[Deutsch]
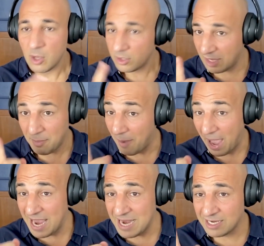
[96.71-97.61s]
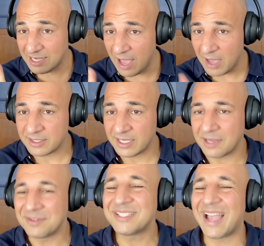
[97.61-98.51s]
Es gab aber eine klare
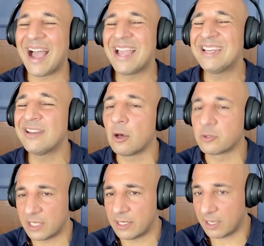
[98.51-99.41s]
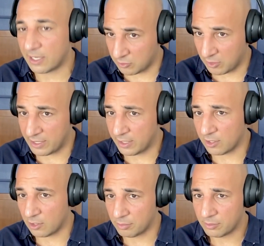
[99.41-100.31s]
Regel, nicht einen Ausländer lässt du rein in den
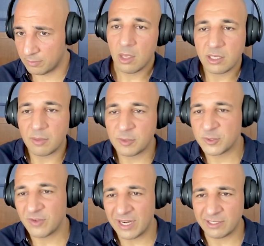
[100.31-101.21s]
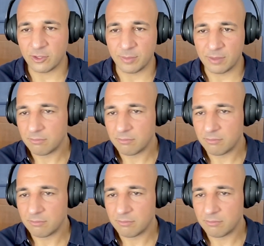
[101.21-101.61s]
Club. Ich habe mich beschwert darüber.